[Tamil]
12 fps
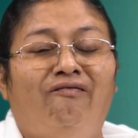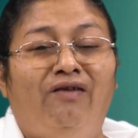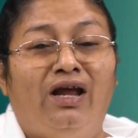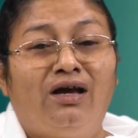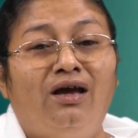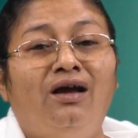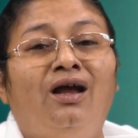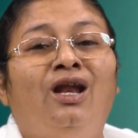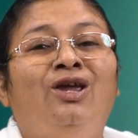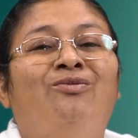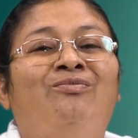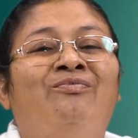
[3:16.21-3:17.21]

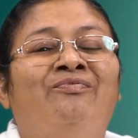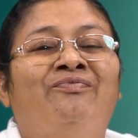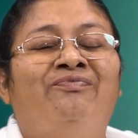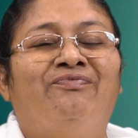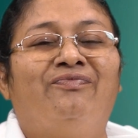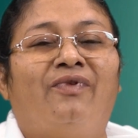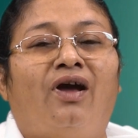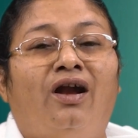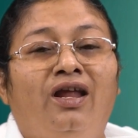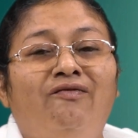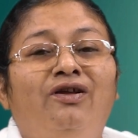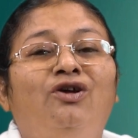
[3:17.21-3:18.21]
விளக்கங்களையும்
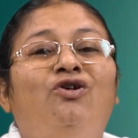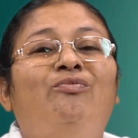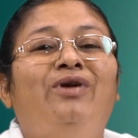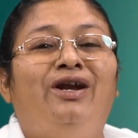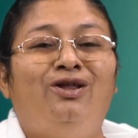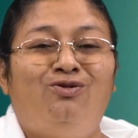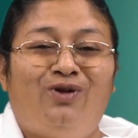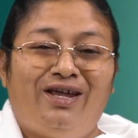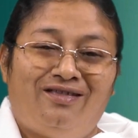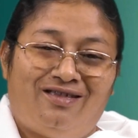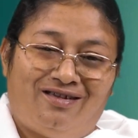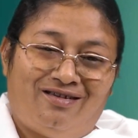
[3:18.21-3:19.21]
அனைவருக்கும்
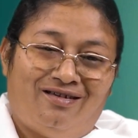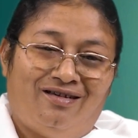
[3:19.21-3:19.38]
எடுத்துரைத்து